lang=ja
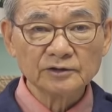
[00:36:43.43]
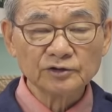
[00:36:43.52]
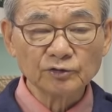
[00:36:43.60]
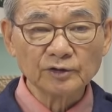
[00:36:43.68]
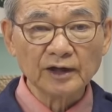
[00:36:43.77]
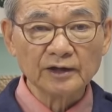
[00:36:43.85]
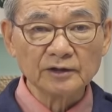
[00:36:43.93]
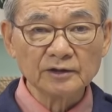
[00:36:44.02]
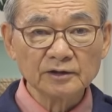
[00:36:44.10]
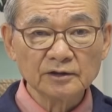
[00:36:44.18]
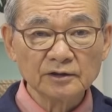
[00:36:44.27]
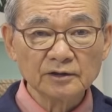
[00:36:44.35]
将来
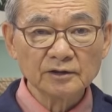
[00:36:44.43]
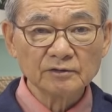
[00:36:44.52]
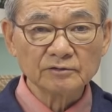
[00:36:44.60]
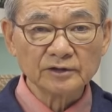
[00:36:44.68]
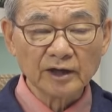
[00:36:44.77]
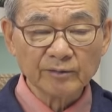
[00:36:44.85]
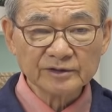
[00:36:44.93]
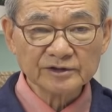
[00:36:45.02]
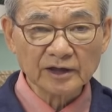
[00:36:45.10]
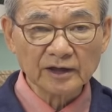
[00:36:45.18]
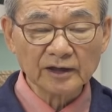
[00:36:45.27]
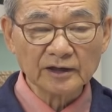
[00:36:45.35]
暗闇し
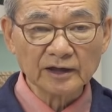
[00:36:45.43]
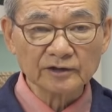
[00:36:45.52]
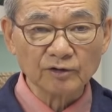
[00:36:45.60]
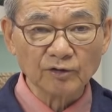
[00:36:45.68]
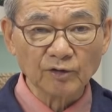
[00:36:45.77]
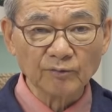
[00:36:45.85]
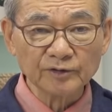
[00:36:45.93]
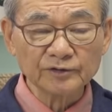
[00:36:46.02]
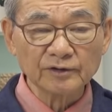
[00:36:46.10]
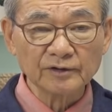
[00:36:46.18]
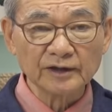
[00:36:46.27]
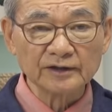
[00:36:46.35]
かないなと思っ
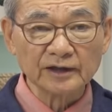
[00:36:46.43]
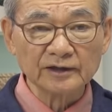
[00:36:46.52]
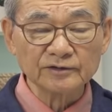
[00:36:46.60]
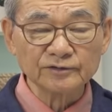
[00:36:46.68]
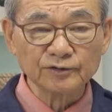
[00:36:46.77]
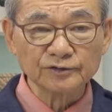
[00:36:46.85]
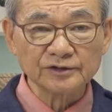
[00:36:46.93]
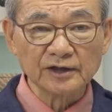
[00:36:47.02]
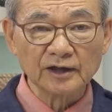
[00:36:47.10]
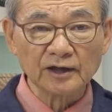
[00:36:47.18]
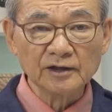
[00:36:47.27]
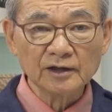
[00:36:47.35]
ている方がいるとした
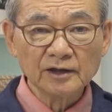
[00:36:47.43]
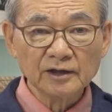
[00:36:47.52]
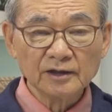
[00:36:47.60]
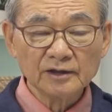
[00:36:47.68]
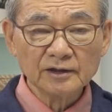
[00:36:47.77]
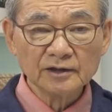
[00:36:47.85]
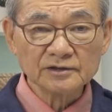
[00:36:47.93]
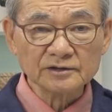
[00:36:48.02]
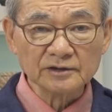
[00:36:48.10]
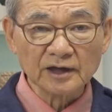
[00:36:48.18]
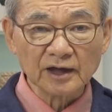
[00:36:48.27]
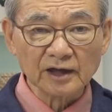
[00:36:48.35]
ら、
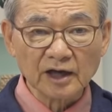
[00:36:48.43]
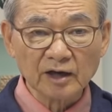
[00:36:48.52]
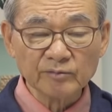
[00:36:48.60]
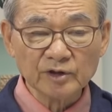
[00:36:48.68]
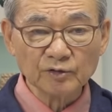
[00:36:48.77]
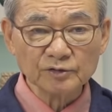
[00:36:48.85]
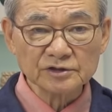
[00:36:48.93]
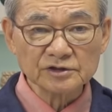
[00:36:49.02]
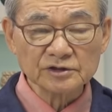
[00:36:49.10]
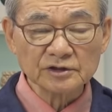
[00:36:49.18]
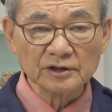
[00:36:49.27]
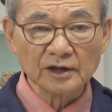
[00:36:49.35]
イエスが、神ご
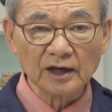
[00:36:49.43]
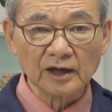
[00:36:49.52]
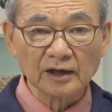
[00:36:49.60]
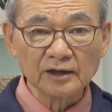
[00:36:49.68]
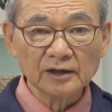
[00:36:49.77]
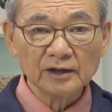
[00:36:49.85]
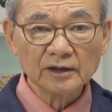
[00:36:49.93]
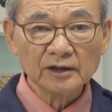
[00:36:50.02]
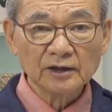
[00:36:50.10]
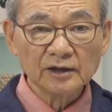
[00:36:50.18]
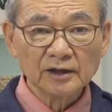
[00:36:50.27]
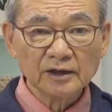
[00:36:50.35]
自身が
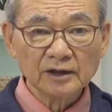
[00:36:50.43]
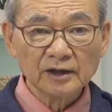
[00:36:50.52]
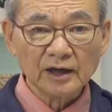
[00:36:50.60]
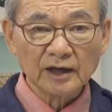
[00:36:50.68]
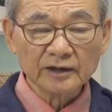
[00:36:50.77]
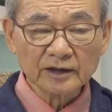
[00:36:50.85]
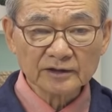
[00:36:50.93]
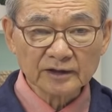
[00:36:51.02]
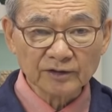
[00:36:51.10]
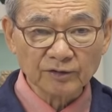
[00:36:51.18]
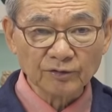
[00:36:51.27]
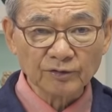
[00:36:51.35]
あな
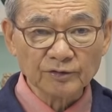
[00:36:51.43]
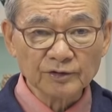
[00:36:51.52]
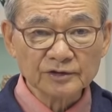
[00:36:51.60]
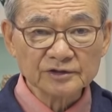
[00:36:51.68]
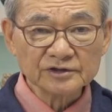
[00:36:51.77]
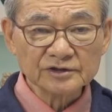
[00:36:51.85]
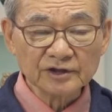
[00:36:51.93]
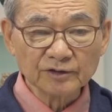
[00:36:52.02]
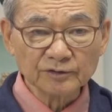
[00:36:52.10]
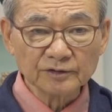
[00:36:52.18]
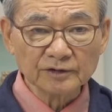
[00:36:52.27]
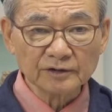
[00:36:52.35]
たを背
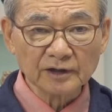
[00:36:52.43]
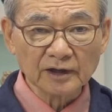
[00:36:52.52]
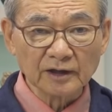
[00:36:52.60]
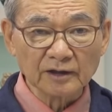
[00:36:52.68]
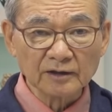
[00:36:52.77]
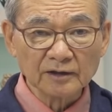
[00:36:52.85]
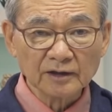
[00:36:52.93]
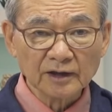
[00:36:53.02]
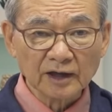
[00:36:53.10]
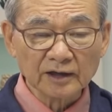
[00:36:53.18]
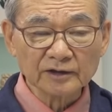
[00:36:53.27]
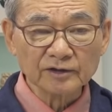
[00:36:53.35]
負って
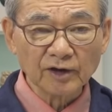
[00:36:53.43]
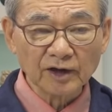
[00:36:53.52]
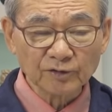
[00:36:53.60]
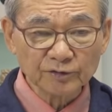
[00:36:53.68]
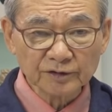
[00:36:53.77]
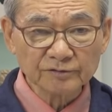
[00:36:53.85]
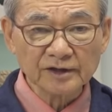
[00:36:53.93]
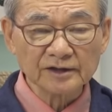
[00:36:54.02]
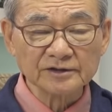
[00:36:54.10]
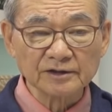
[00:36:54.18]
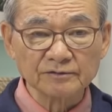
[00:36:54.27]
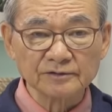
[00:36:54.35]
あなたを運んでくだ
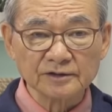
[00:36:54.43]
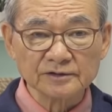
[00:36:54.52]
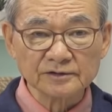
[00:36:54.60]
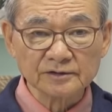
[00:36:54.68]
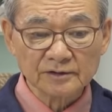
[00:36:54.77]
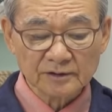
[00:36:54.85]
さるんです。